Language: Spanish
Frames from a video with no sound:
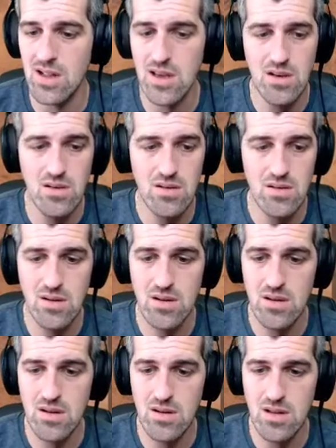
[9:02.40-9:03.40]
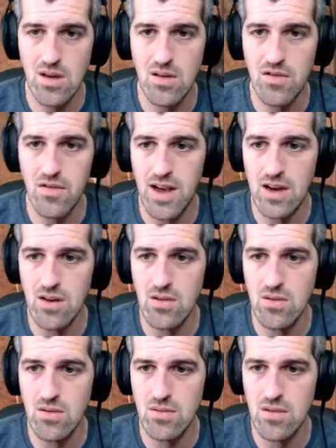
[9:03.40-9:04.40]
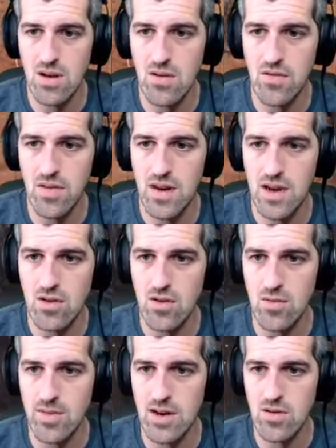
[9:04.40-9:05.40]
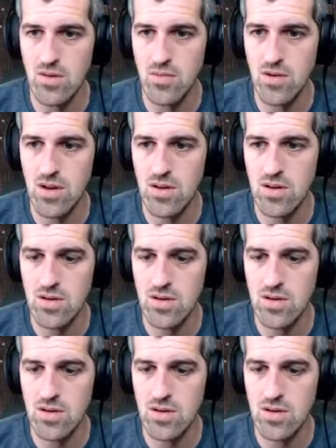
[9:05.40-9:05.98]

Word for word: tío. Eh, tengo Franco, tengo Franco, pero no puedo...